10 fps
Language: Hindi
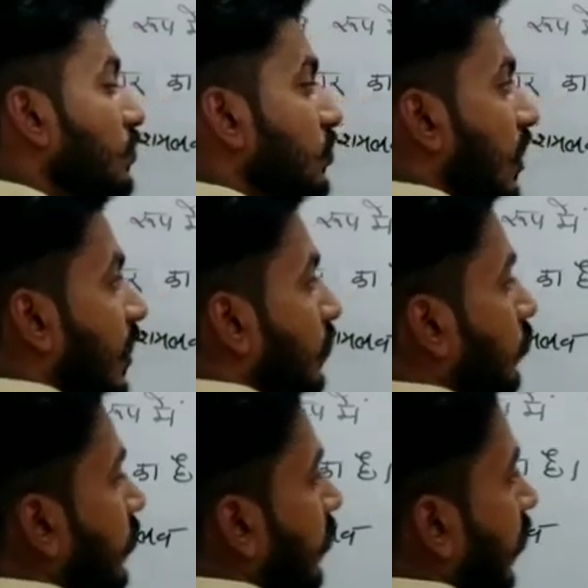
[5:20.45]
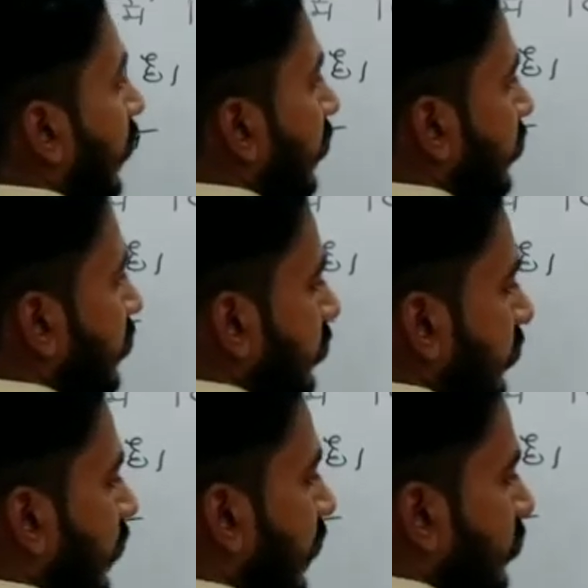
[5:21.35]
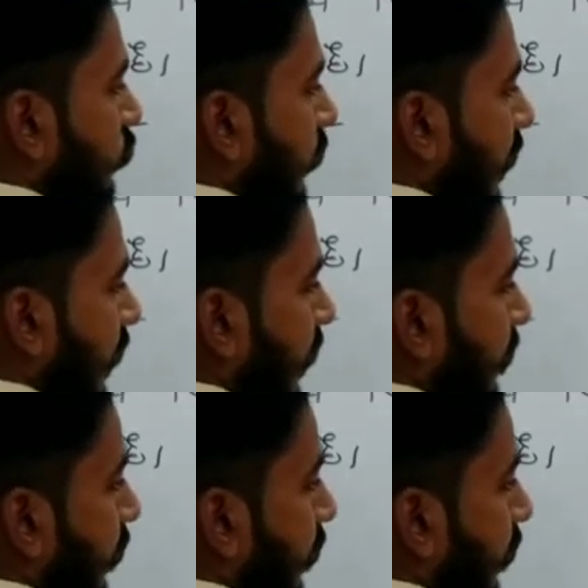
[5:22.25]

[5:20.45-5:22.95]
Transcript: चार दूनी आठ आठ सौ आ गए